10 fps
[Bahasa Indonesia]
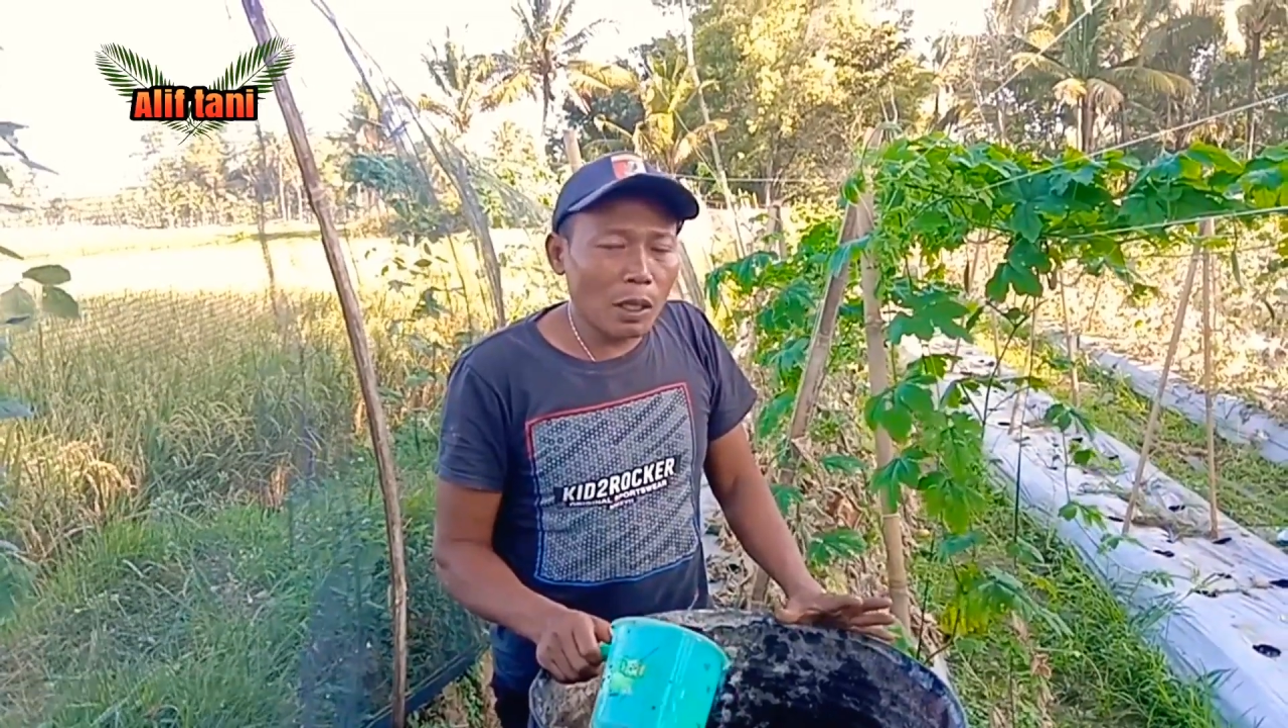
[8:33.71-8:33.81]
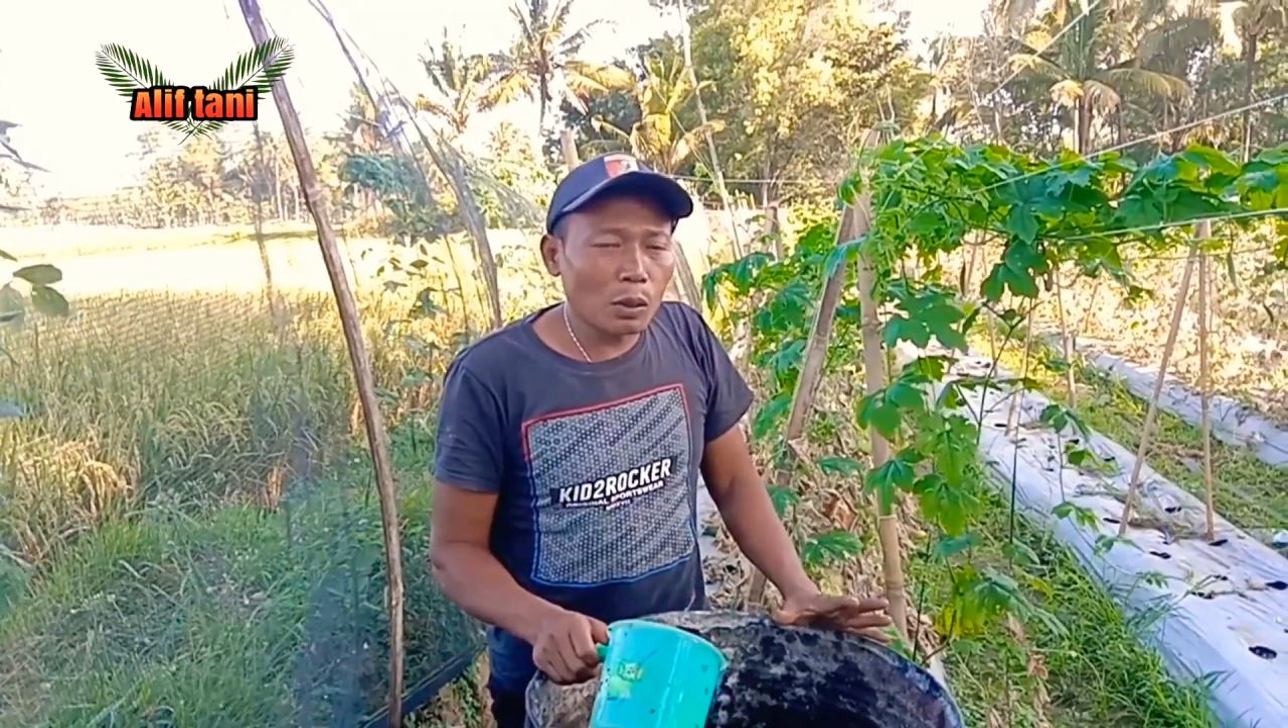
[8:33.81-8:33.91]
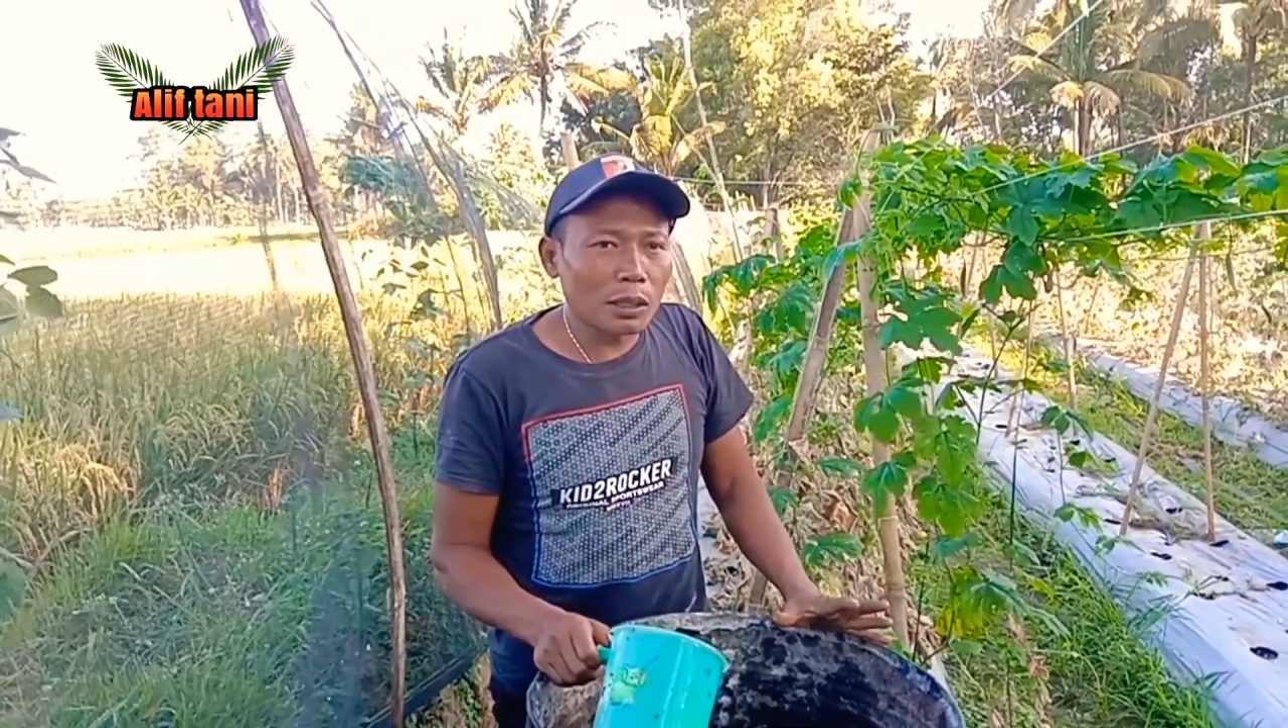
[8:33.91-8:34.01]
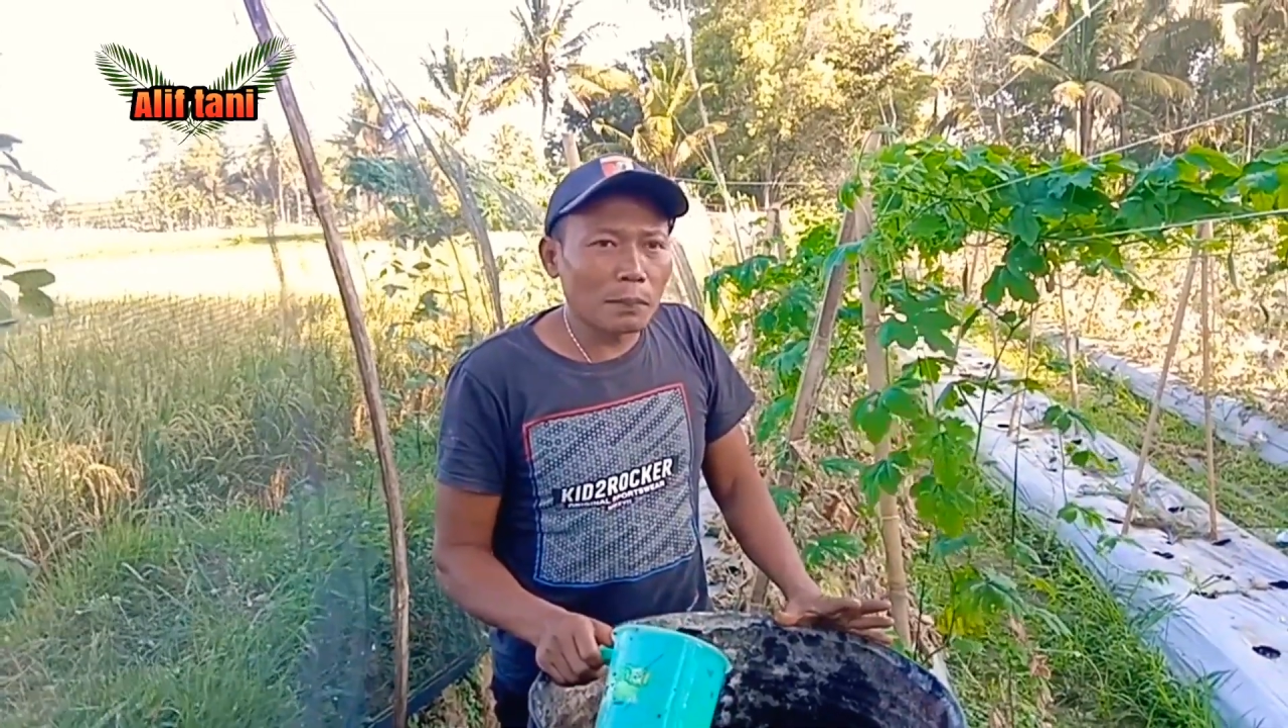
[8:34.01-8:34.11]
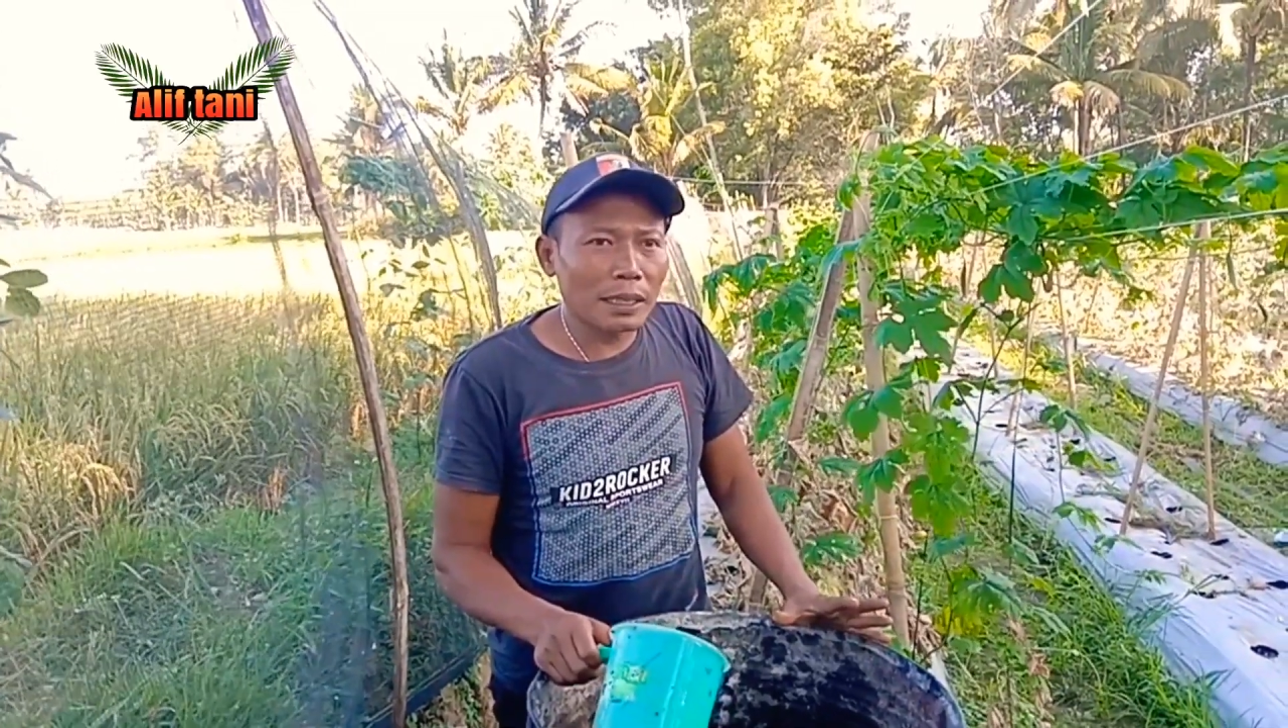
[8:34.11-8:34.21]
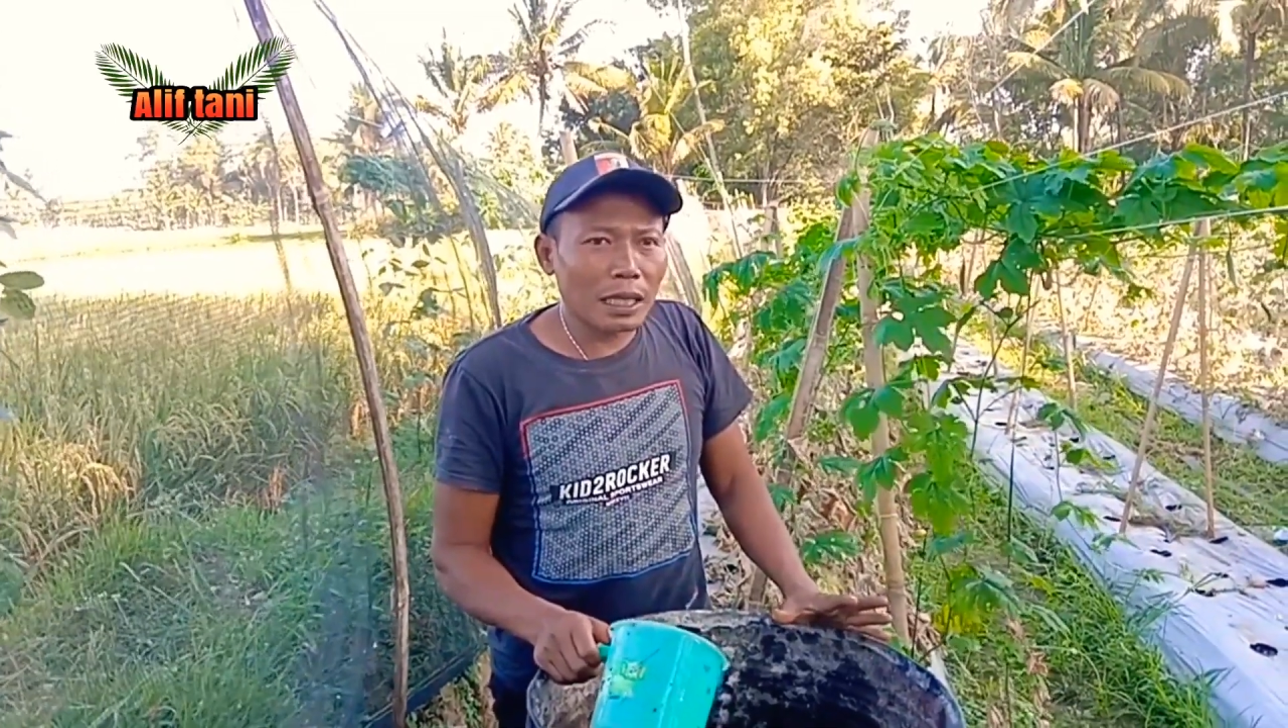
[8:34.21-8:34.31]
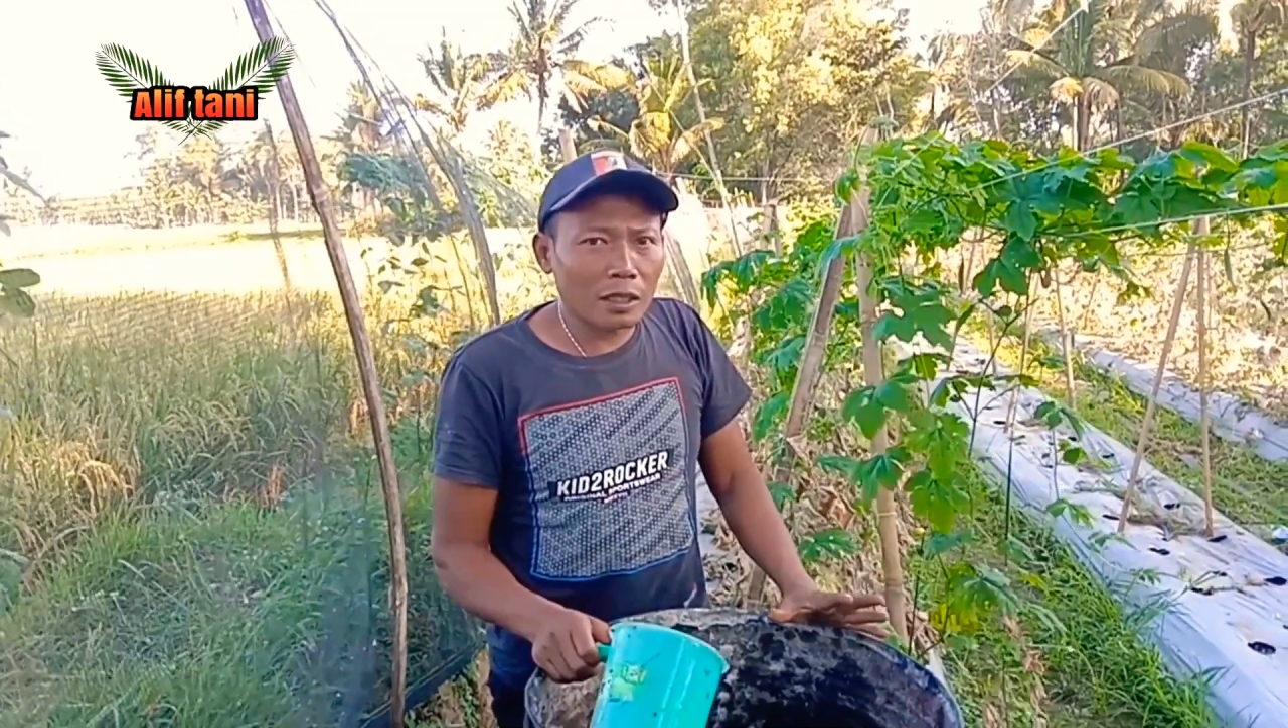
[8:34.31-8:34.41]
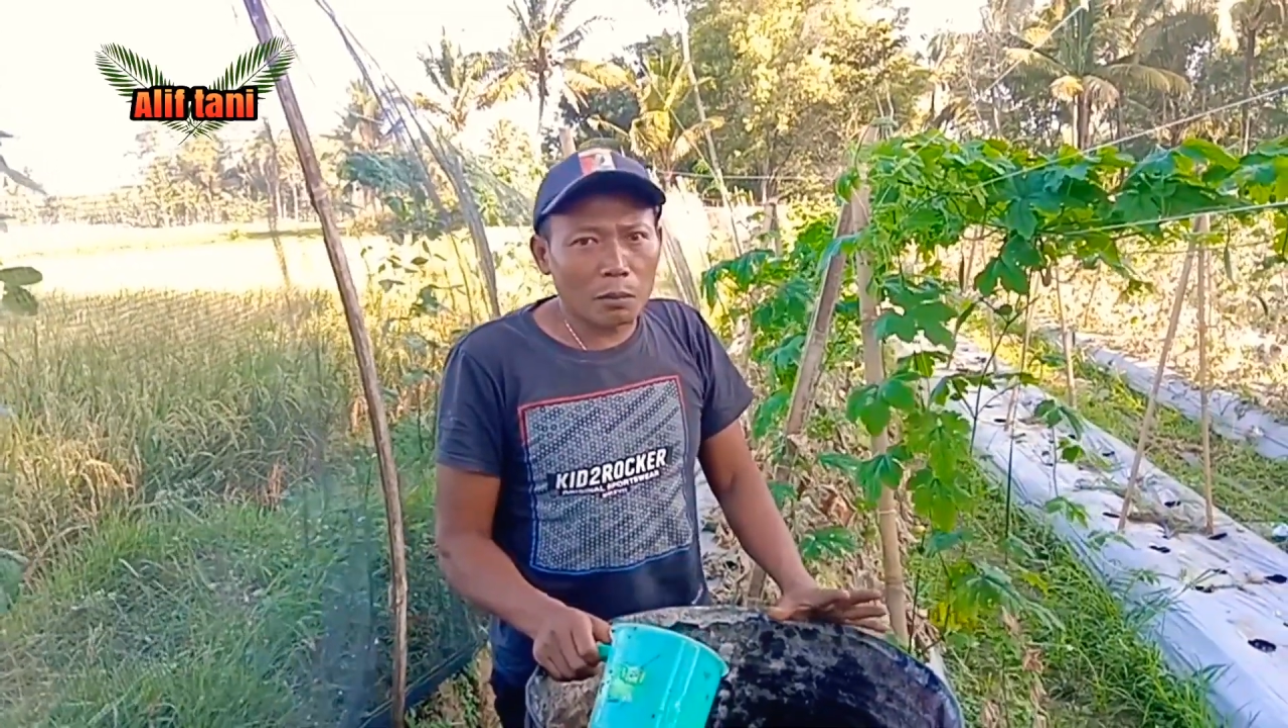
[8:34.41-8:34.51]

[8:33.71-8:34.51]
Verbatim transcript: yang udah menekan